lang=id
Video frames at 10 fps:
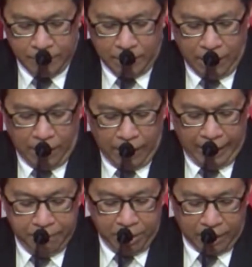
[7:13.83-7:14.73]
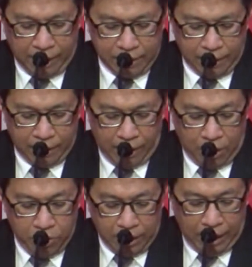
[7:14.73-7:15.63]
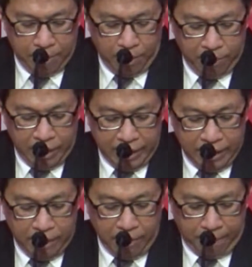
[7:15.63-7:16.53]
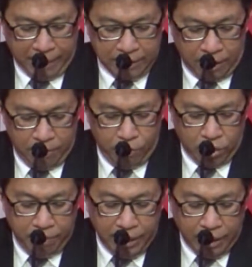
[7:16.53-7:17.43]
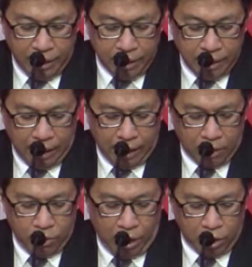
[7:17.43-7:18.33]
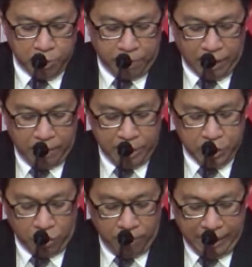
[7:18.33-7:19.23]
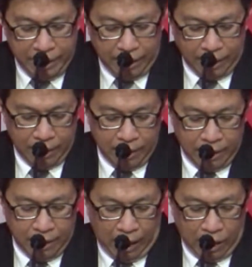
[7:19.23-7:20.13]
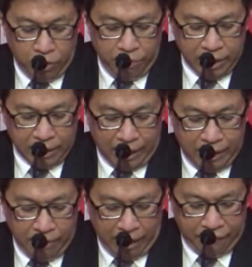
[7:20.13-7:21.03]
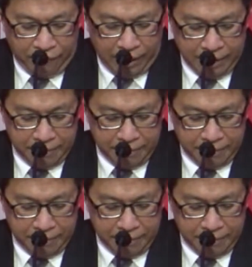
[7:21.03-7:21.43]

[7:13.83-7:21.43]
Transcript: Yang lain berkata, Aku telah membeli lima pasang lembu kebiri dan aku harus pergi mencobanya. Aku minta dimaafkan.